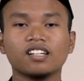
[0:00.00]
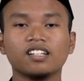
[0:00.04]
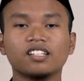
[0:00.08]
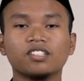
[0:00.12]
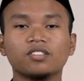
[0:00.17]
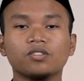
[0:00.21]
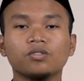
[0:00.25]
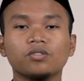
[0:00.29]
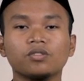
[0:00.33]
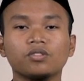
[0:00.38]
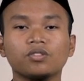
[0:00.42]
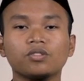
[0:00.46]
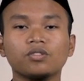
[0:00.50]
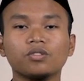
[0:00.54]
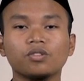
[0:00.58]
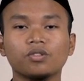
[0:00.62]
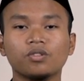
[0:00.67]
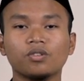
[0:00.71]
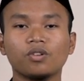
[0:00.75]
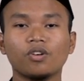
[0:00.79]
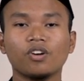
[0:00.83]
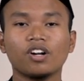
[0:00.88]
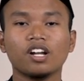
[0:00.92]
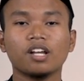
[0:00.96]

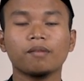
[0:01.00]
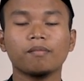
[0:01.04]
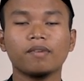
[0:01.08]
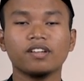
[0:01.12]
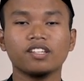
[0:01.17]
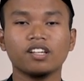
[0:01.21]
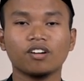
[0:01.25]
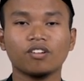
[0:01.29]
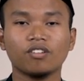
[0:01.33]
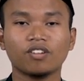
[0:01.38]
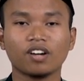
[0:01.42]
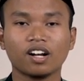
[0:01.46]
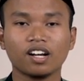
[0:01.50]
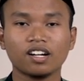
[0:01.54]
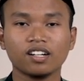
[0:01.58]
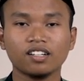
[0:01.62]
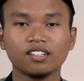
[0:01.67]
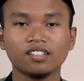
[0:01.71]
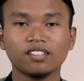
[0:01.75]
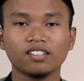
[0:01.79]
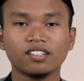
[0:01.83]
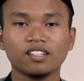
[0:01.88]
ditunggu-tunggu oleh banyak orang,